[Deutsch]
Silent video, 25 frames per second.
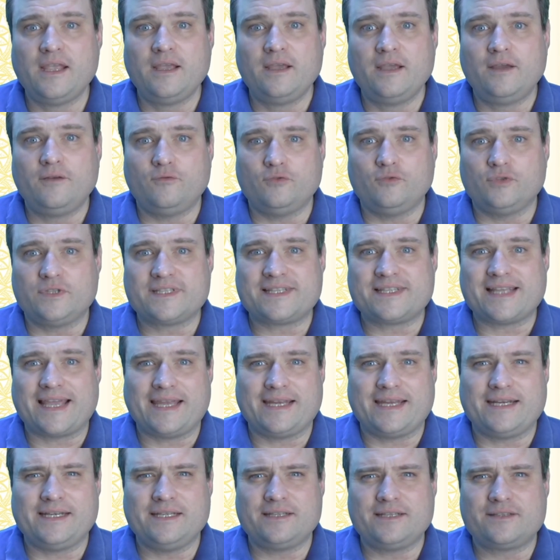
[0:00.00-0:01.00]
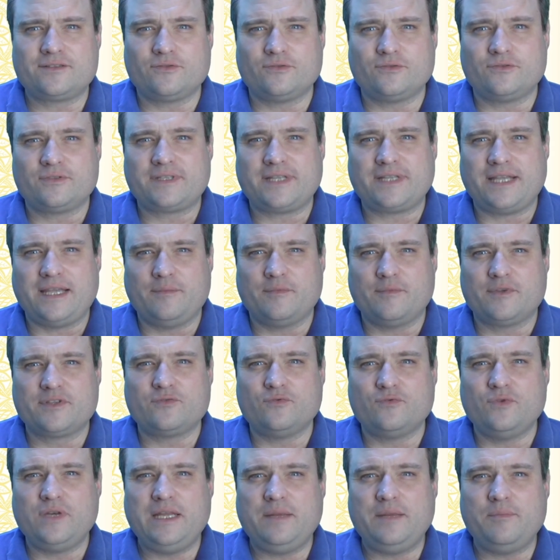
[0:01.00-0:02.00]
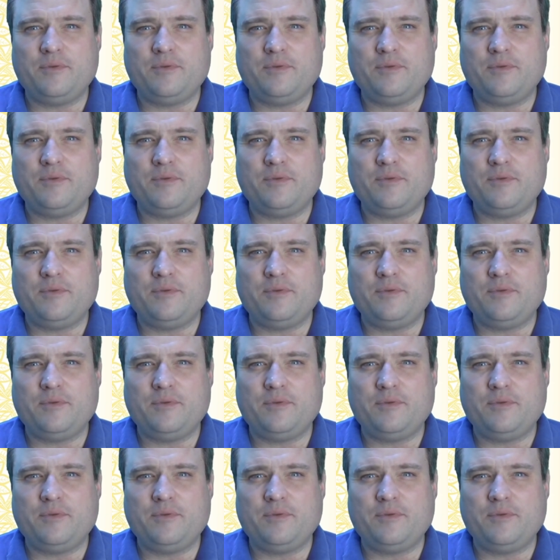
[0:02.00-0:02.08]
wo das eigentlich so das Thema so Liebe